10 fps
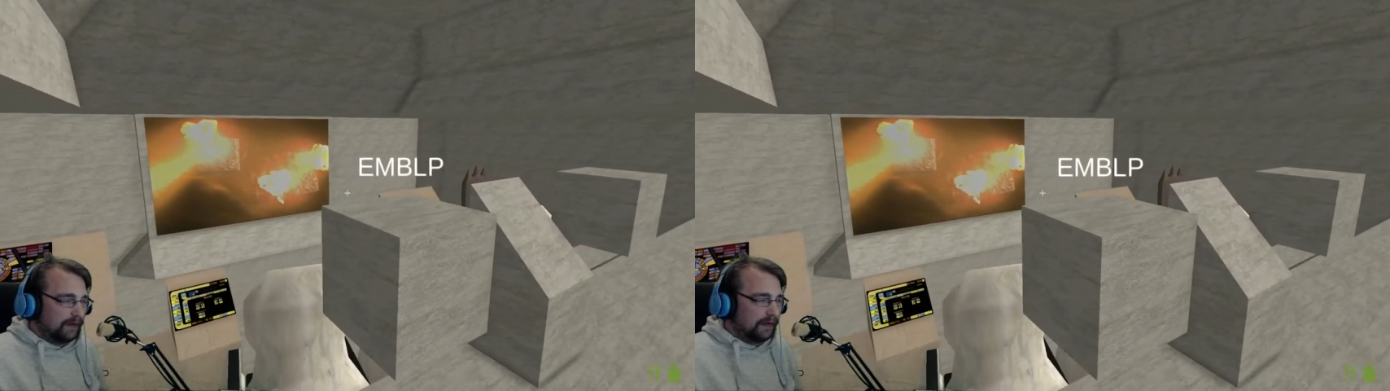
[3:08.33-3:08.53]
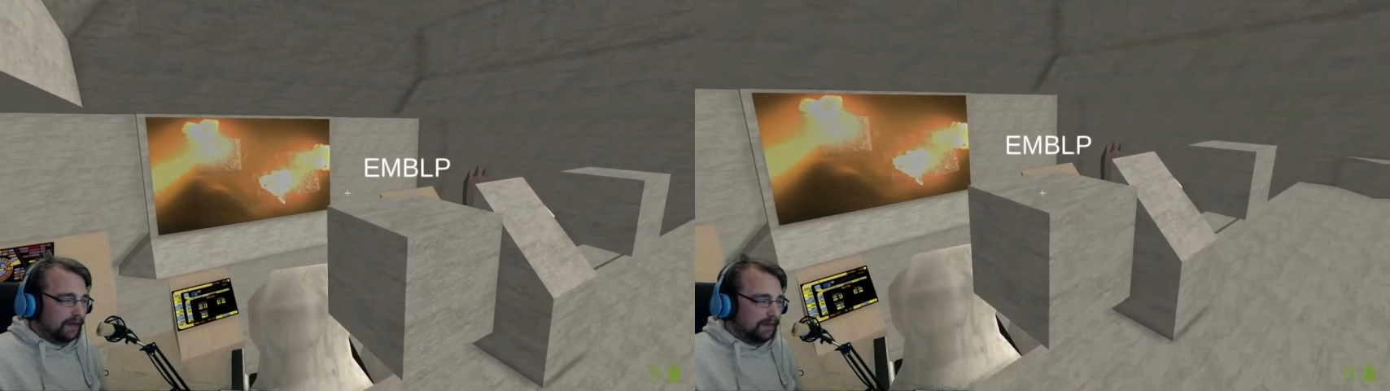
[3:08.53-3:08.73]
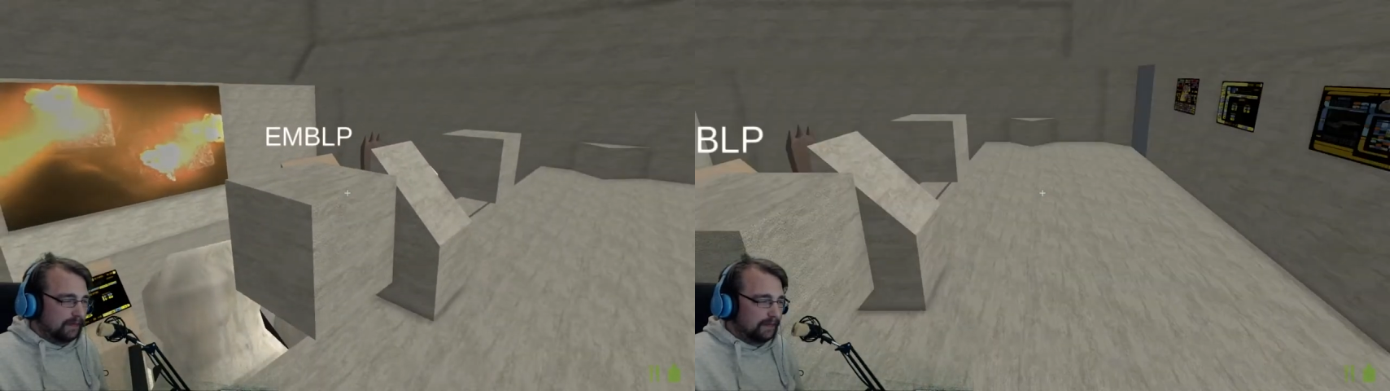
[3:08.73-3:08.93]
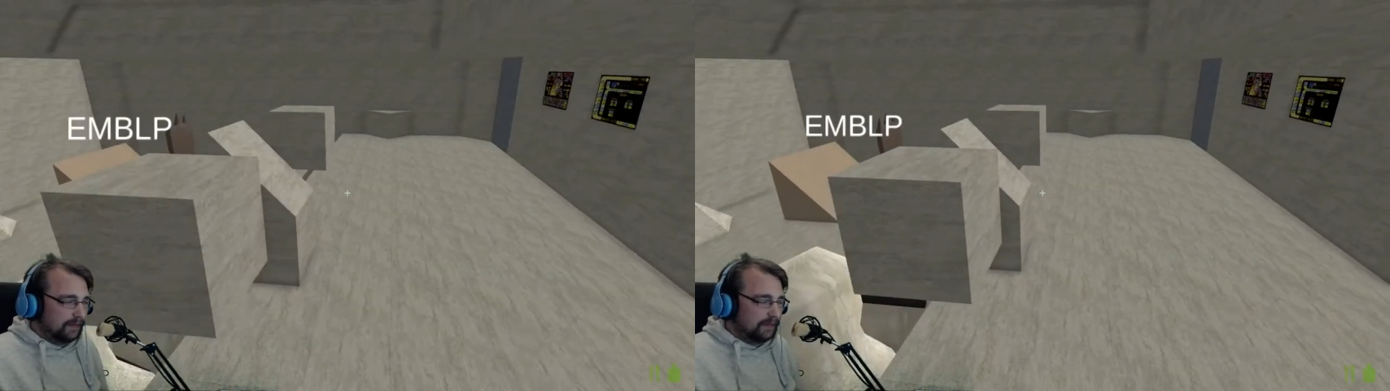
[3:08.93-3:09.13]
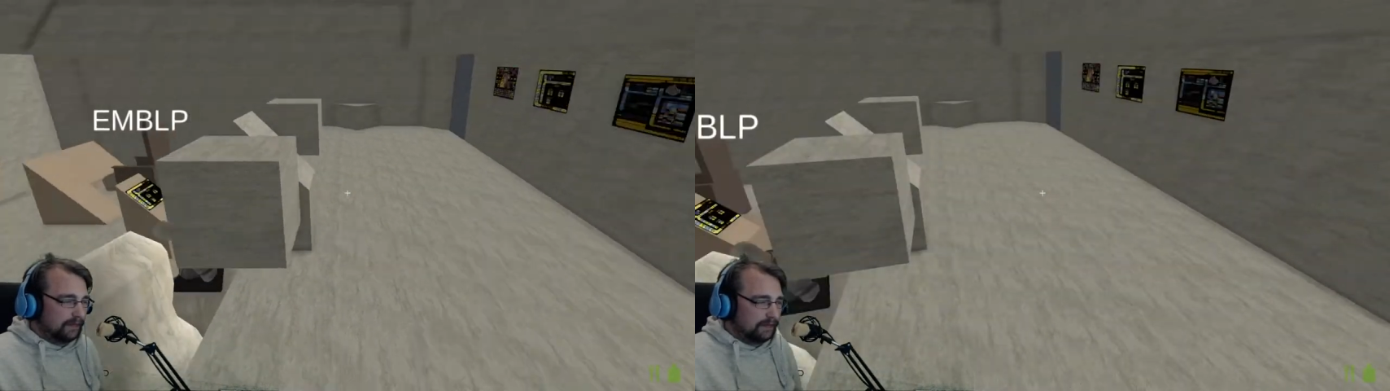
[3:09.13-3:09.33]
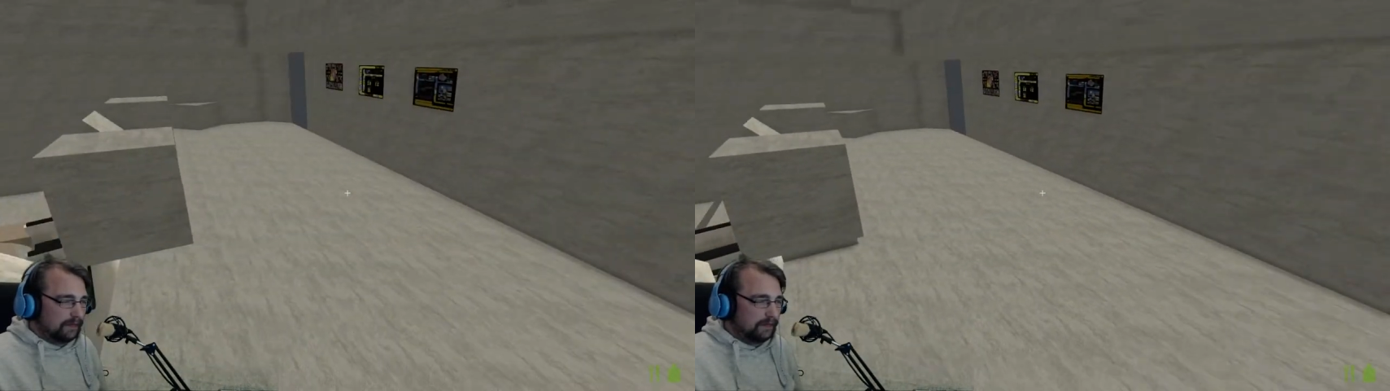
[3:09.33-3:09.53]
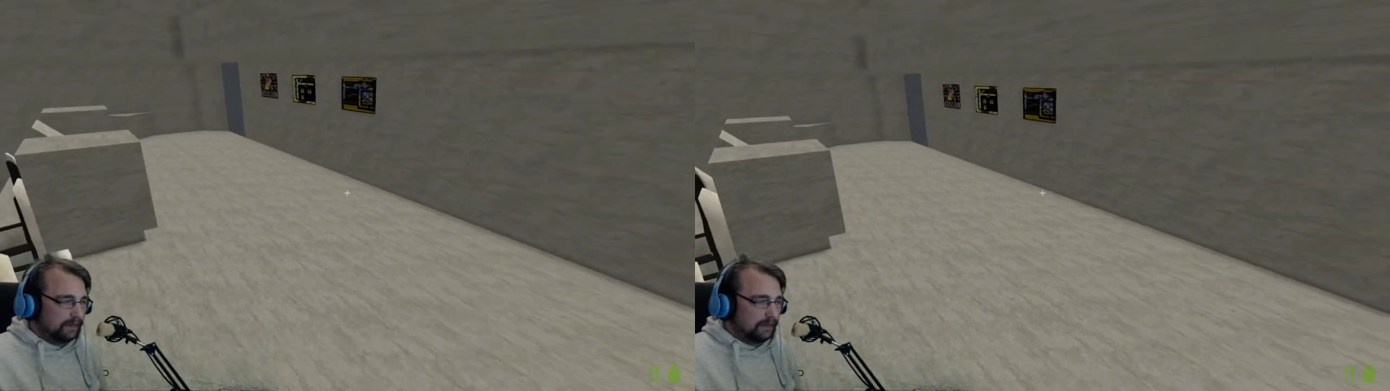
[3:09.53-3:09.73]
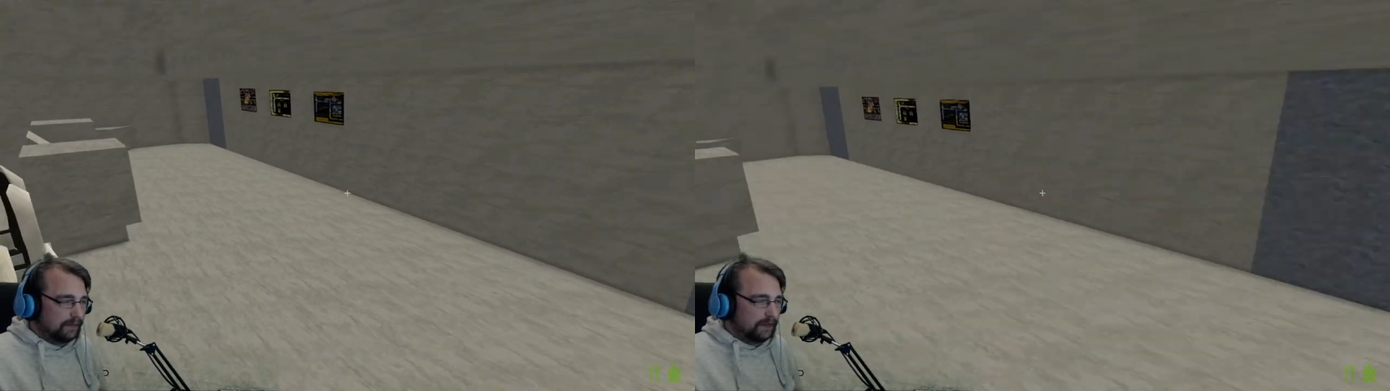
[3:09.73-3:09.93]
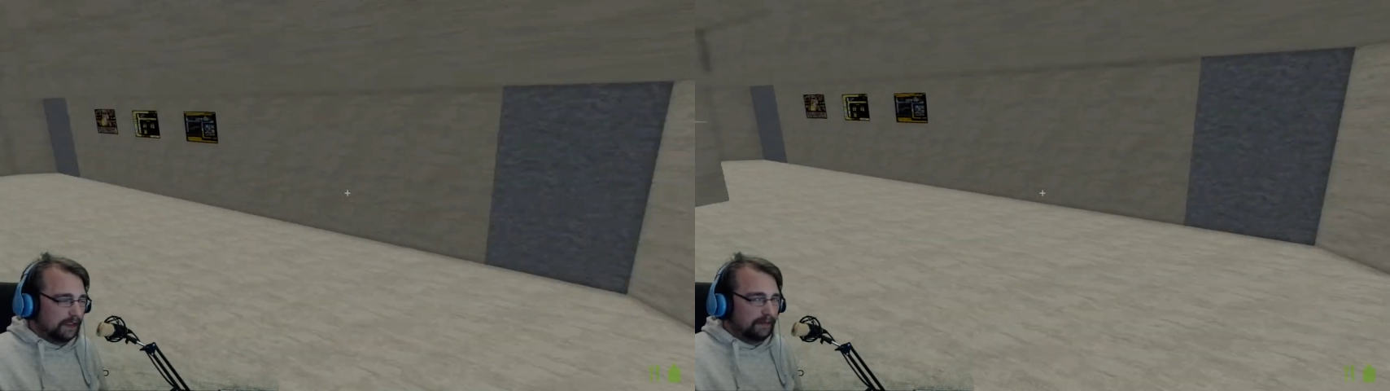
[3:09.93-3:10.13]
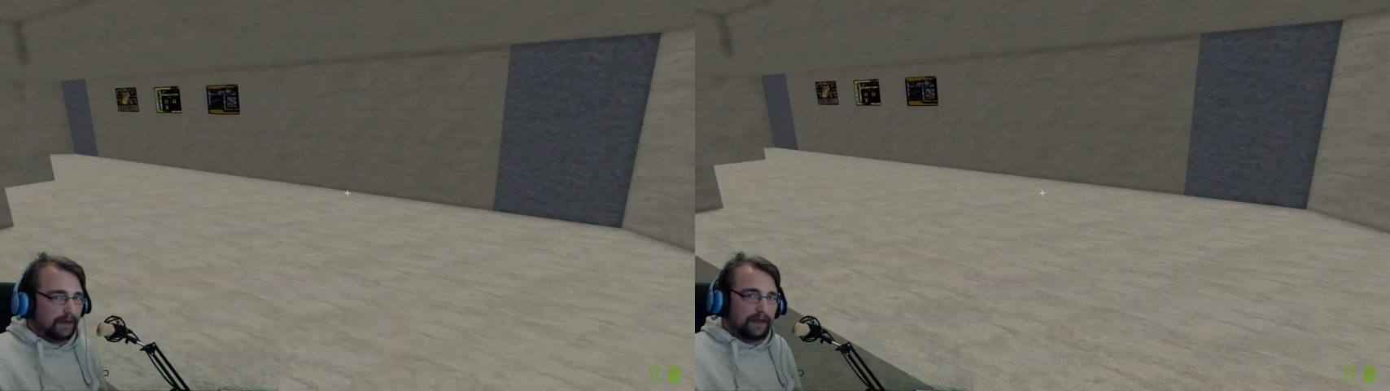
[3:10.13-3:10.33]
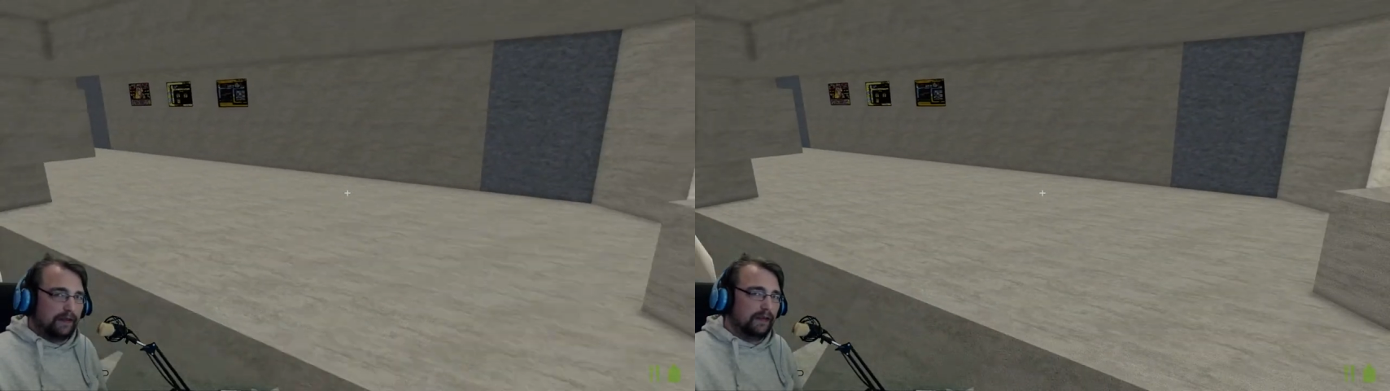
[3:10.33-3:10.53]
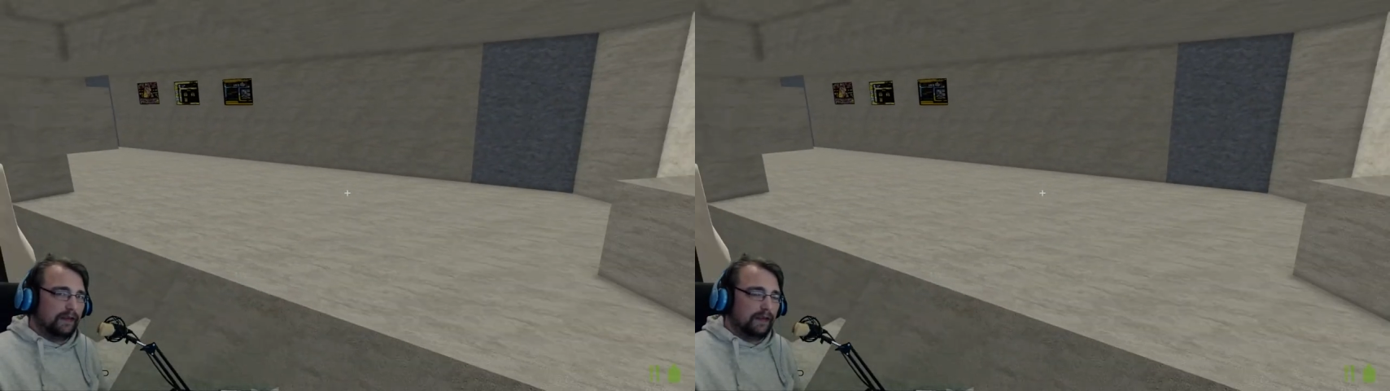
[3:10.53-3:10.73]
Ähm, wie gesagt, bei